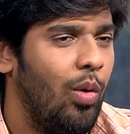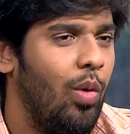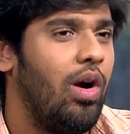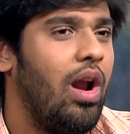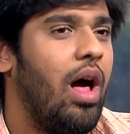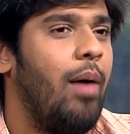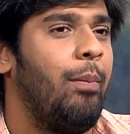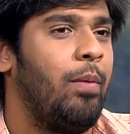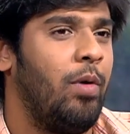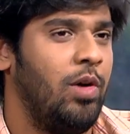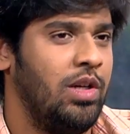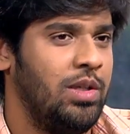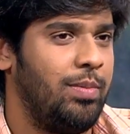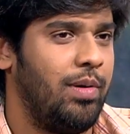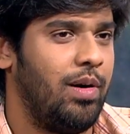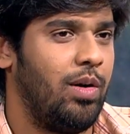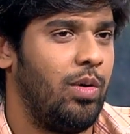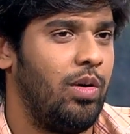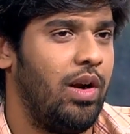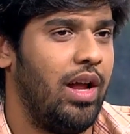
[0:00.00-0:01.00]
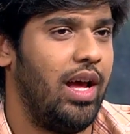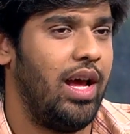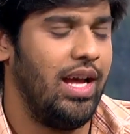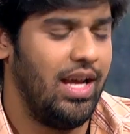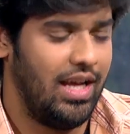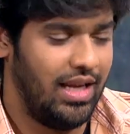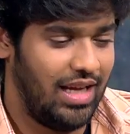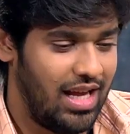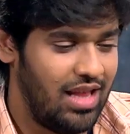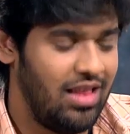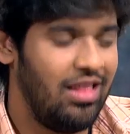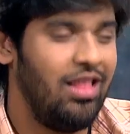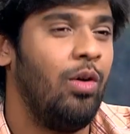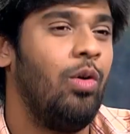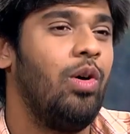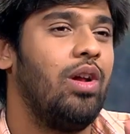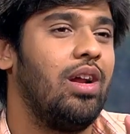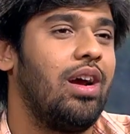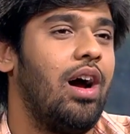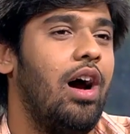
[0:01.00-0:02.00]
உங்களை அப்ரோச் பண்ண உடனே எந்த
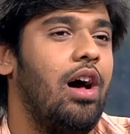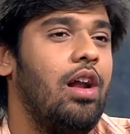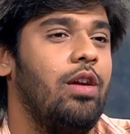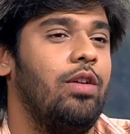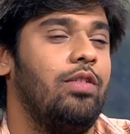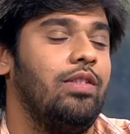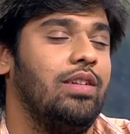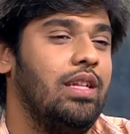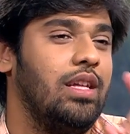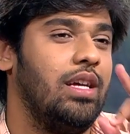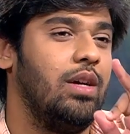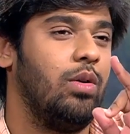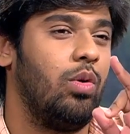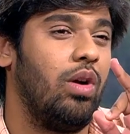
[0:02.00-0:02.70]
ஒரு காரணம் வந்து